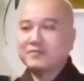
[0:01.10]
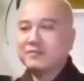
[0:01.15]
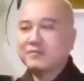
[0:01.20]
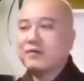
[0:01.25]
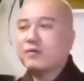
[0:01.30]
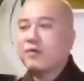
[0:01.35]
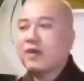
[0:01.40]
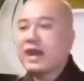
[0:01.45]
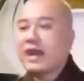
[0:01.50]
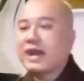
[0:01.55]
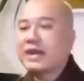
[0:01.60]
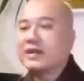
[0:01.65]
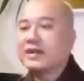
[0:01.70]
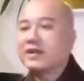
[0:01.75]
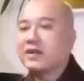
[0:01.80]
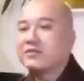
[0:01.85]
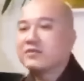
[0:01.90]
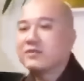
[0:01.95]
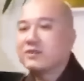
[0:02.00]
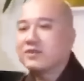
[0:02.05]
Pháp Hòa hay
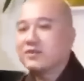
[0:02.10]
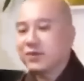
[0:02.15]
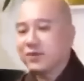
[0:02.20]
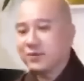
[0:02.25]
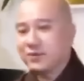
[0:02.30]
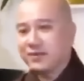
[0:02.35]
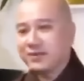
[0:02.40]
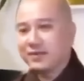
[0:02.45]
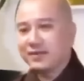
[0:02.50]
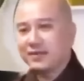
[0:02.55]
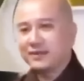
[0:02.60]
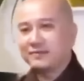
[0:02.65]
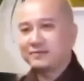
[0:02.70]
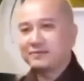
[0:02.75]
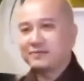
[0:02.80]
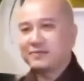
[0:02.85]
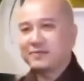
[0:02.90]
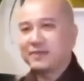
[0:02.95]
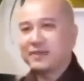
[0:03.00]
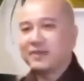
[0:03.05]
nói ví dụ vậy nè,
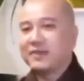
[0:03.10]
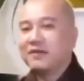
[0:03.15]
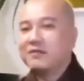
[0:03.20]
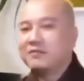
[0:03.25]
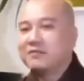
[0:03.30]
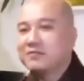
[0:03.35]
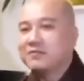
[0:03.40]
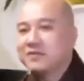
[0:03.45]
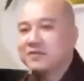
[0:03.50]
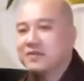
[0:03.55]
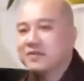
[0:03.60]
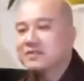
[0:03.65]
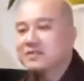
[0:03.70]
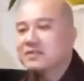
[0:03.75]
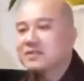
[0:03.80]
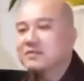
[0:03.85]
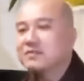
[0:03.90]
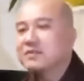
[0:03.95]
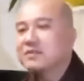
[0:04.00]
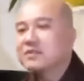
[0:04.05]
phước
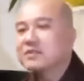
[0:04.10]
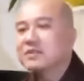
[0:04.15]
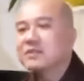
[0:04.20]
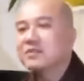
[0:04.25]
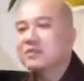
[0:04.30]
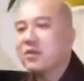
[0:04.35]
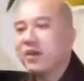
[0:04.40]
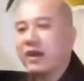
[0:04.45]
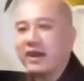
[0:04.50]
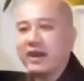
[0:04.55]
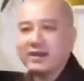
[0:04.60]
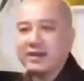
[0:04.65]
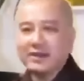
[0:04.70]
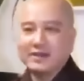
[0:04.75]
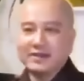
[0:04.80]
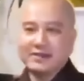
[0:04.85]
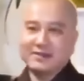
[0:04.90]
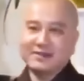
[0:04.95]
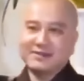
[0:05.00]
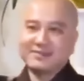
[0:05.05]
giống như sức khỏe
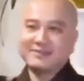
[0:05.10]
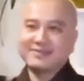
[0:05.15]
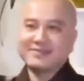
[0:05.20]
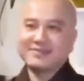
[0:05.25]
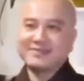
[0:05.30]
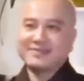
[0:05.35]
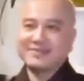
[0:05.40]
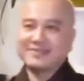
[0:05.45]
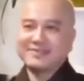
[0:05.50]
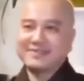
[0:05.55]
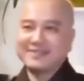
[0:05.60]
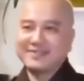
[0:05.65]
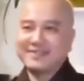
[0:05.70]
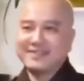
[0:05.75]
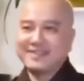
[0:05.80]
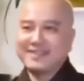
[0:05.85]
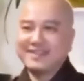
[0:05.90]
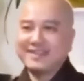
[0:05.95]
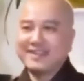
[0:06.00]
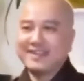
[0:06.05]
vậy đó.
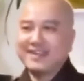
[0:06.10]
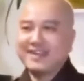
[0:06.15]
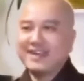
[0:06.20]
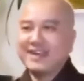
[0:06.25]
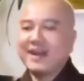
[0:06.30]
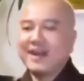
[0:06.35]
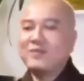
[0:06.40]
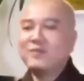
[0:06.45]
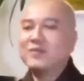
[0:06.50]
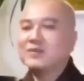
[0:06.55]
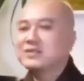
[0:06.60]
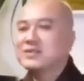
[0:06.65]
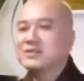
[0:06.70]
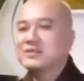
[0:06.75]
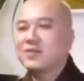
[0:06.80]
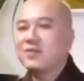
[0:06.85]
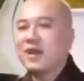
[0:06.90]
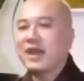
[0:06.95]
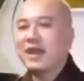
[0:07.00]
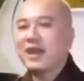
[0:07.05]
Không có
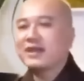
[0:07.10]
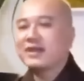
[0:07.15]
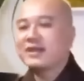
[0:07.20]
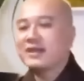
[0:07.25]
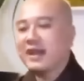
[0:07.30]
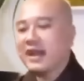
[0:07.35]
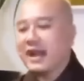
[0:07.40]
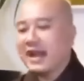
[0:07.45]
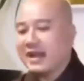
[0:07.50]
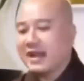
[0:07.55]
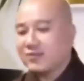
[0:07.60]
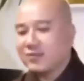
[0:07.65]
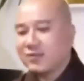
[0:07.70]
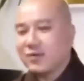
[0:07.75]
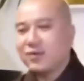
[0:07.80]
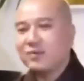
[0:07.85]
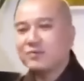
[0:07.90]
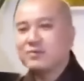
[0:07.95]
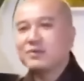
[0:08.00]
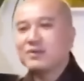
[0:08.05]
sức khỏe thì ăn
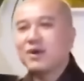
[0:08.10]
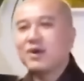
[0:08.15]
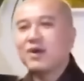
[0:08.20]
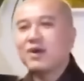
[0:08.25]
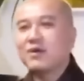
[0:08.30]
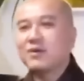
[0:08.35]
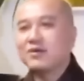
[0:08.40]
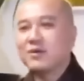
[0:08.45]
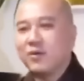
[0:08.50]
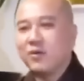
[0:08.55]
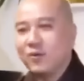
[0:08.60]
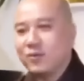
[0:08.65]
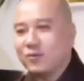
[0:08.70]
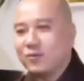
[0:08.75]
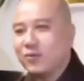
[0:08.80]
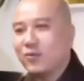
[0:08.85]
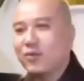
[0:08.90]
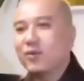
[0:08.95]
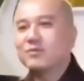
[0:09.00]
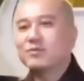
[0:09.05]
cũng không ngon, ngủ
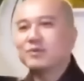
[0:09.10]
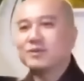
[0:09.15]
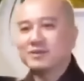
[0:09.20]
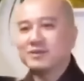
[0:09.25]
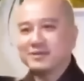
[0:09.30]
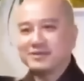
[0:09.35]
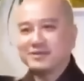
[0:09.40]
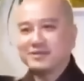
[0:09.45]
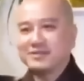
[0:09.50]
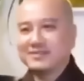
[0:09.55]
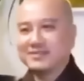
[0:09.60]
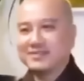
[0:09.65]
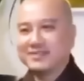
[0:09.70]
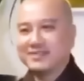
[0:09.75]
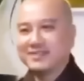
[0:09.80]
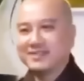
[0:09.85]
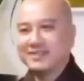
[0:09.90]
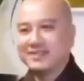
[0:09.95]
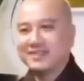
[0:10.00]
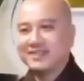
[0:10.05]
cũng không được.
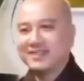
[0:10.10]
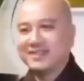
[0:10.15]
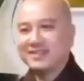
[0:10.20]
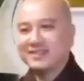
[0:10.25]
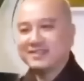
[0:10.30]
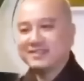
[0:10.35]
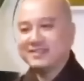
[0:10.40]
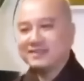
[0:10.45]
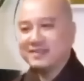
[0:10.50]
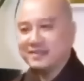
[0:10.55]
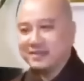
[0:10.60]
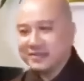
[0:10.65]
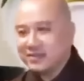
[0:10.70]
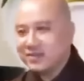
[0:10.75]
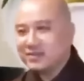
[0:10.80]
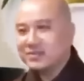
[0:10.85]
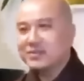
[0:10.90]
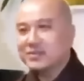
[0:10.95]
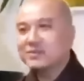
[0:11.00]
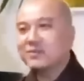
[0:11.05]
Người
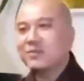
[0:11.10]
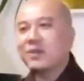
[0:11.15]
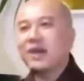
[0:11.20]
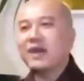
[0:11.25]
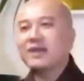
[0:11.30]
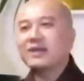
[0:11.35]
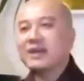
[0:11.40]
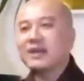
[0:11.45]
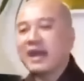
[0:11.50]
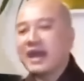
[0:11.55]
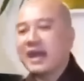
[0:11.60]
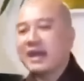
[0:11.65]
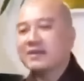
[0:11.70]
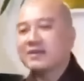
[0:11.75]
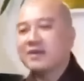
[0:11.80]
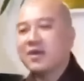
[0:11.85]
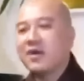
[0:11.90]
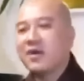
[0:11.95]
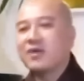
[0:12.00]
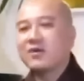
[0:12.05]
có sức khỏe thì
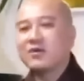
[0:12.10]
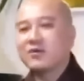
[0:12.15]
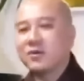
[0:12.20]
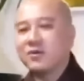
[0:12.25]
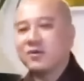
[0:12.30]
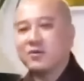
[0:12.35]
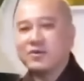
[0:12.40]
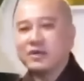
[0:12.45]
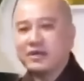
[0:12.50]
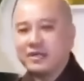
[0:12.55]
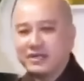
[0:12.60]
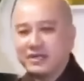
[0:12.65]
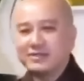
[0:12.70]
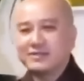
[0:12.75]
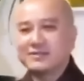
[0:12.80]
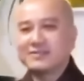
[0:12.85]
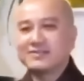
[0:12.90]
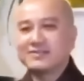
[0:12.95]
ăn ngon, ngủ yên.